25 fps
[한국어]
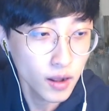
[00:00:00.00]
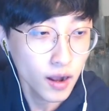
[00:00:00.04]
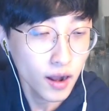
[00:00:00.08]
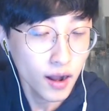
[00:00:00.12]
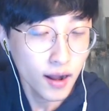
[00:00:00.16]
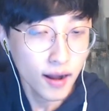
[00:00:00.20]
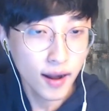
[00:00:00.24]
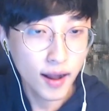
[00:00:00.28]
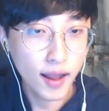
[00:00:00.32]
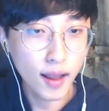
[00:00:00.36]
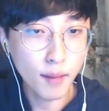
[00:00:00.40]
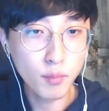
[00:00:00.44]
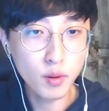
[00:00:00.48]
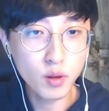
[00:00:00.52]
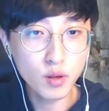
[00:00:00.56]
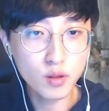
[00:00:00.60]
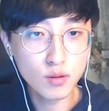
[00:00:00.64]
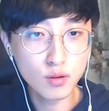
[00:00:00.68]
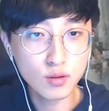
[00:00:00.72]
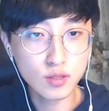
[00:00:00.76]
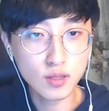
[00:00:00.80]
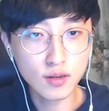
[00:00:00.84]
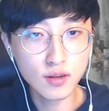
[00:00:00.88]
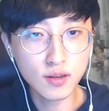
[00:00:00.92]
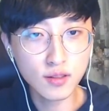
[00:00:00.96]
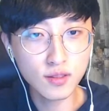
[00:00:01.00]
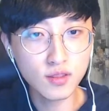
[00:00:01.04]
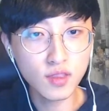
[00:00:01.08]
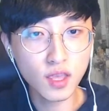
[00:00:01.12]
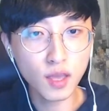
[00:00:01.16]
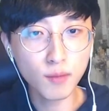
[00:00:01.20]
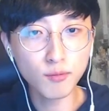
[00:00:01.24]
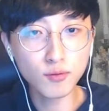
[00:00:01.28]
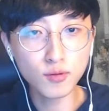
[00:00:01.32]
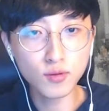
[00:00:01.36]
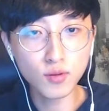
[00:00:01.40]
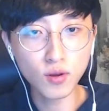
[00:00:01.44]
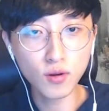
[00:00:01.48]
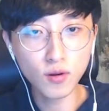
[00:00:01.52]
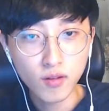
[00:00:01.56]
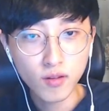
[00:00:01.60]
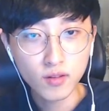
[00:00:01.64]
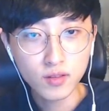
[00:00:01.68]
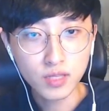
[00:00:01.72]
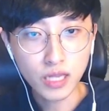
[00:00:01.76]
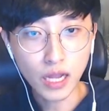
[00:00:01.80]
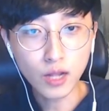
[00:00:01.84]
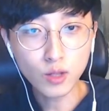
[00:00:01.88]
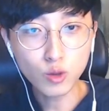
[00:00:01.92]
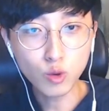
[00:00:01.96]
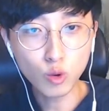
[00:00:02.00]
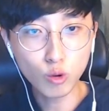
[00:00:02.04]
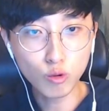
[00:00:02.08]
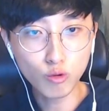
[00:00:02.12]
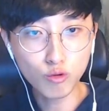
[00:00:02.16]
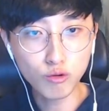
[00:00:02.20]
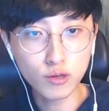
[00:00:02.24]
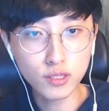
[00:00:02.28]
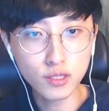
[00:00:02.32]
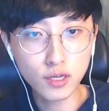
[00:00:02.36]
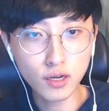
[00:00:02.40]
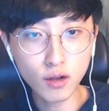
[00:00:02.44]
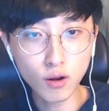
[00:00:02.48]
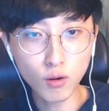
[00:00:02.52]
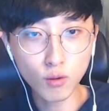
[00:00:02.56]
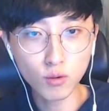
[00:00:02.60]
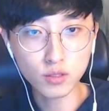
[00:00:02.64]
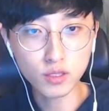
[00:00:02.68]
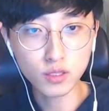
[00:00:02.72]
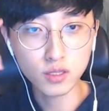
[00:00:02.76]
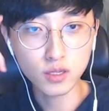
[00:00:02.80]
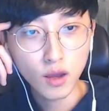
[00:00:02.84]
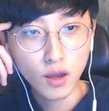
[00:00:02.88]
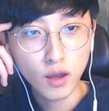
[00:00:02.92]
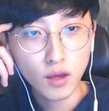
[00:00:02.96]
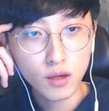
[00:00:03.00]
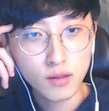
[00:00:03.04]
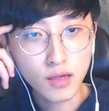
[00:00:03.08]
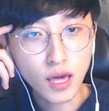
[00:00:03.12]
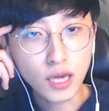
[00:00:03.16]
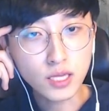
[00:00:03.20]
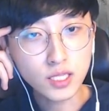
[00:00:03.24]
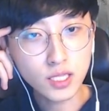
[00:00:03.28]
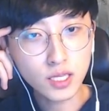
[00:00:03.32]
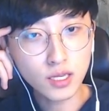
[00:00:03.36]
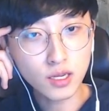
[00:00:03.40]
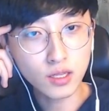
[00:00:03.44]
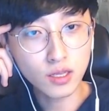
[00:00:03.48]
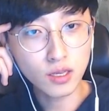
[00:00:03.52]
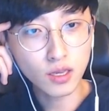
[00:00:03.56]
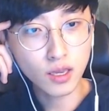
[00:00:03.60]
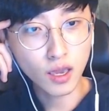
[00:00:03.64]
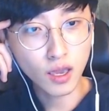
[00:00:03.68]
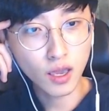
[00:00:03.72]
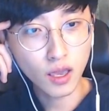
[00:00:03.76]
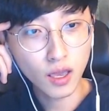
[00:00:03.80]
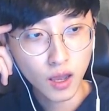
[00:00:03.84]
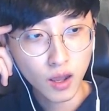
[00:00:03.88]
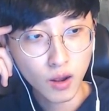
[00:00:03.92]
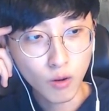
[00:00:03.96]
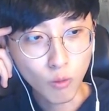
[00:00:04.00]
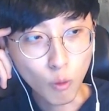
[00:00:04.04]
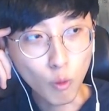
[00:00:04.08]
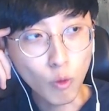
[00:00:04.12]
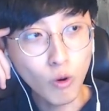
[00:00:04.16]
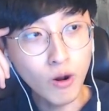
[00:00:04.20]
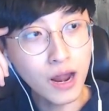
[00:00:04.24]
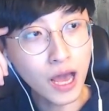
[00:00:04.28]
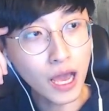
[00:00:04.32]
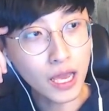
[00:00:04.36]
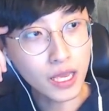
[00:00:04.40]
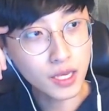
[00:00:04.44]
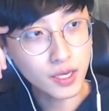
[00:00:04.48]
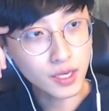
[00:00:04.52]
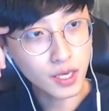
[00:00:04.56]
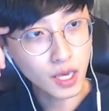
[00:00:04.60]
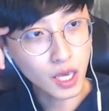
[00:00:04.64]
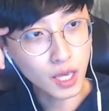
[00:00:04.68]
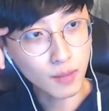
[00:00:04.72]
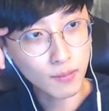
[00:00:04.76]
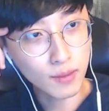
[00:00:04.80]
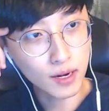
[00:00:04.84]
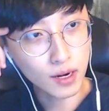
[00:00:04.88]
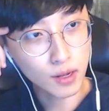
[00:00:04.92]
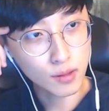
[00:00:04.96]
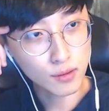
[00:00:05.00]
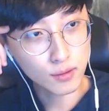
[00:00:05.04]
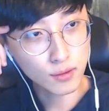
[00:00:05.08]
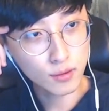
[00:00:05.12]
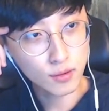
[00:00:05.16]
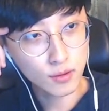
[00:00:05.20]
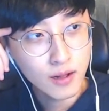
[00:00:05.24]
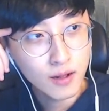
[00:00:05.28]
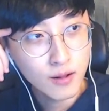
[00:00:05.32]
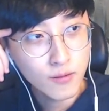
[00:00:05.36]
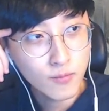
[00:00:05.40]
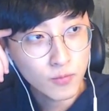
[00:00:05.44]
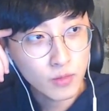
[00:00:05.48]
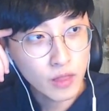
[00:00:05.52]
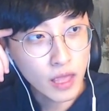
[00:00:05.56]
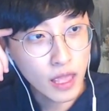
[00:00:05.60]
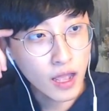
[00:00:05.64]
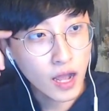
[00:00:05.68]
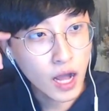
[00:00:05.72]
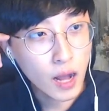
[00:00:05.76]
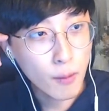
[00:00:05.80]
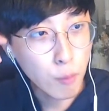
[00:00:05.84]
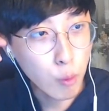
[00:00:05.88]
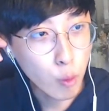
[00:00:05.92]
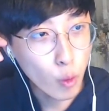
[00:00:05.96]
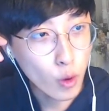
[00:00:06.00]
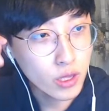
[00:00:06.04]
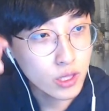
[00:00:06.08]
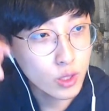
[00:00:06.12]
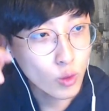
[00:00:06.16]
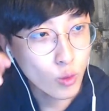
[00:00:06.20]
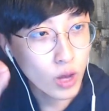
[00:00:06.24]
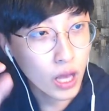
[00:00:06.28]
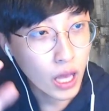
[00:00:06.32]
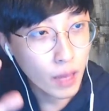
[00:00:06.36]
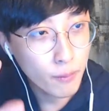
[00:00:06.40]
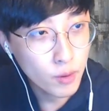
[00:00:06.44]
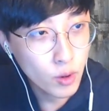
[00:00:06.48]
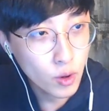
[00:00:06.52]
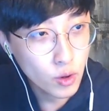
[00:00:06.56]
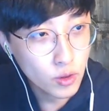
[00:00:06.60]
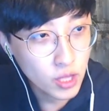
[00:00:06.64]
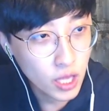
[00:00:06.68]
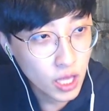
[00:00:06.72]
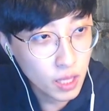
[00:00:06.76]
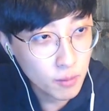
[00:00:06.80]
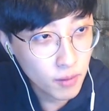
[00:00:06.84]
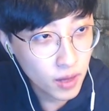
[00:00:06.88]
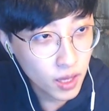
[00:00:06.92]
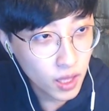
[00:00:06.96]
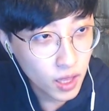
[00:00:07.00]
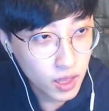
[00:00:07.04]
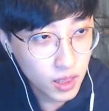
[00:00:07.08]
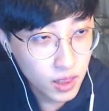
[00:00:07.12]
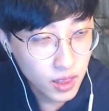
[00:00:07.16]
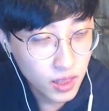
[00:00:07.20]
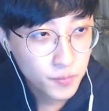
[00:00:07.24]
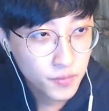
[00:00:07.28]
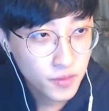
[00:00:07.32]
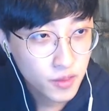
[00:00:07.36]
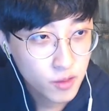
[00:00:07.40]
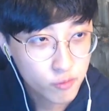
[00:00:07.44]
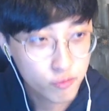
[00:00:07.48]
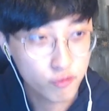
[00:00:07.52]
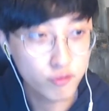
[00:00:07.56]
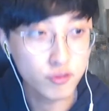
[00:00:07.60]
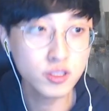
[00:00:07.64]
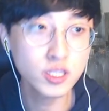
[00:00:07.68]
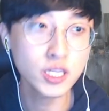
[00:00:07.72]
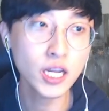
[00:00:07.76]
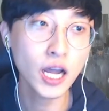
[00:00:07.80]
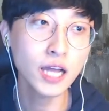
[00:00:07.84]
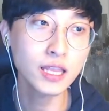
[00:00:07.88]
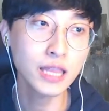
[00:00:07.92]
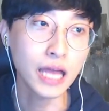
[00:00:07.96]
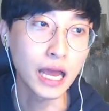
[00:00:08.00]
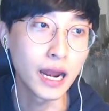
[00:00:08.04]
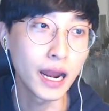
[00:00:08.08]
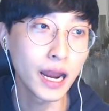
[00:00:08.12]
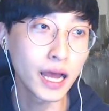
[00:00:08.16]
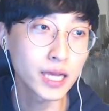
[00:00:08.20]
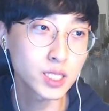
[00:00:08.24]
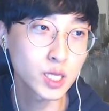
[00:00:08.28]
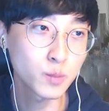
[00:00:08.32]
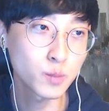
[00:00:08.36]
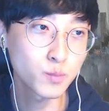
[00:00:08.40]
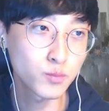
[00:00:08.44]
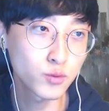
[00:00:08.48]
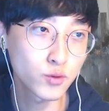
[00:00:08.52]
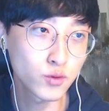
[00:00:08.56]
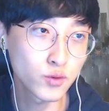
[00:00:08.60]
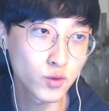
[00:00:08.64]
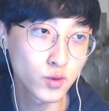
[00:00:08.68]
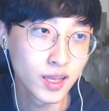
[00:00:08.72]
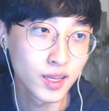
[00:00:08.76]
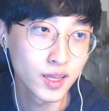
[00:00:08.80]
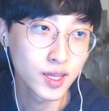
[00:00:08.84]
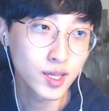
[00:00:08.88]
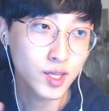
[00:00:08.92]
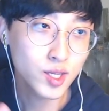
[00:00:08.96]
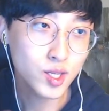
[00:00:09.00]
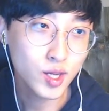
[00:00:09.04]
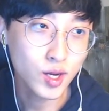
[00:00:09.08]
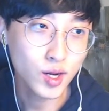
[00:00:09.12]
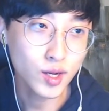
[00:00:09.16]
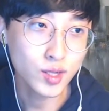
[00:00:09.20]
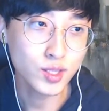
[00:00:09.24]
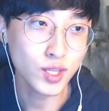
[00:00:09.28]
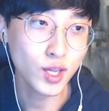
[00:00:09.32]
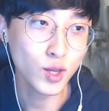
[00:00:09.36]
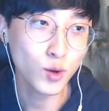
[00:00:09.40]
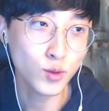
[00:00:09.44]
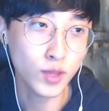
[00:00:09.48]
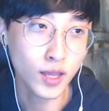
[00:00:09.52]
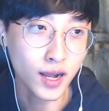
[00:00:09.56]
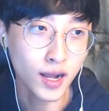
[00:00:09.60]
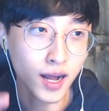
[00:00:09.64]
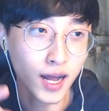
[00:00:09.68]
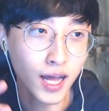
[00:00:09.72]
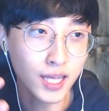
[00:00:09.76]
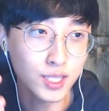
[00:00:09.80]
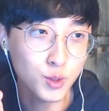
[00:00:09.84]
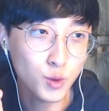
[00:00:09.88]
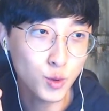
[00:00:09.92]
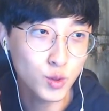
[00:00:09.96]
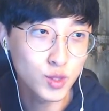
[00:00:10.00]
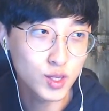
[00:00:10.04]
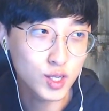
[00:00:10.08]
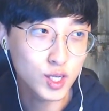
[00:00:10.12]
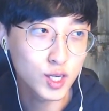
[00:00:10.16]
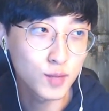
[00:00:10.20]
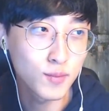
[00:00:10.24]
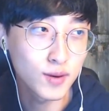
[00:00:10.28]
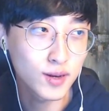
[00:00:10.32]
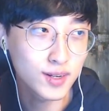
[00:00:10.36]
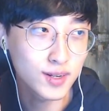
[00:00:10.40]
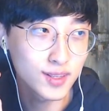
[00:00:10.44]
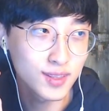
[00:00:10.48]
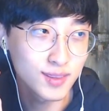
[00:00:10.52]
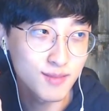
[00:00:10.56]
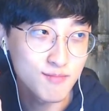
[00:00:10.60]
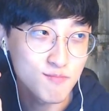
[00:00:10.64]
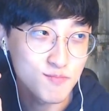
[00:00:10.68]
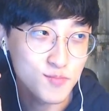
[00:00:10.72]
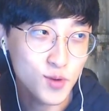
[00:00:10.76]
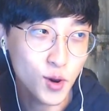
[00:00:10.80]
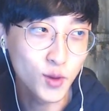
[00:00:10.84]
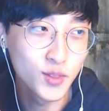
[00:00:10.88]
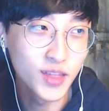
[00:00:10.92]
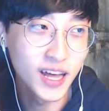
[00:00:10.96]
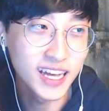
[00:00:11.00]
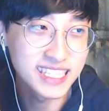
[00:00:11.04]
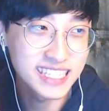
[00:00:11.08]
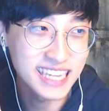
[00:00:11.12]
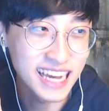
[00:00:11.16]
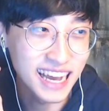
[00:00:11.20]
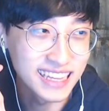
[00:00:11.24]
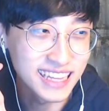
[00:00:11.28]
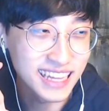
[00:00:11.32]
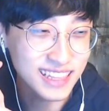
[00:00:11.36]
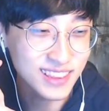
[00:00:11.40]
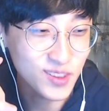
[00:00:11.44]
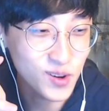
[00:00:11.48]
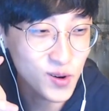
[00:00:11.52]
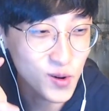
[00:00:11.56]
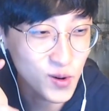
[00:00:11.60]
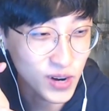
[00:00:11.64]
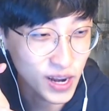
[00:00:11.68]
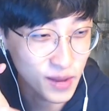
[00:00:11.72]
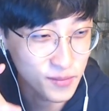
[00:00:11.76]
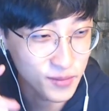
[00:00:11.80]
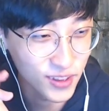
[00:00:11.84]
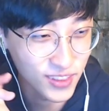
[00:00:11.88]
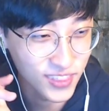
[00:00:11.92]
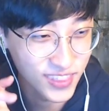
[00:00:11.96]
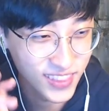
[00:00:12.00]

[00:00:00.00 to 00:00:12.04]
하면서 이제 그때부터 짱돌을 구르기 시작한 거지 사실은 이게 온라인 게임이라서 내가 보이는 화면에만 숫자가 달라질 뿐 실제로 내가 가지고 있는 금액은 변하지 않았던 거라면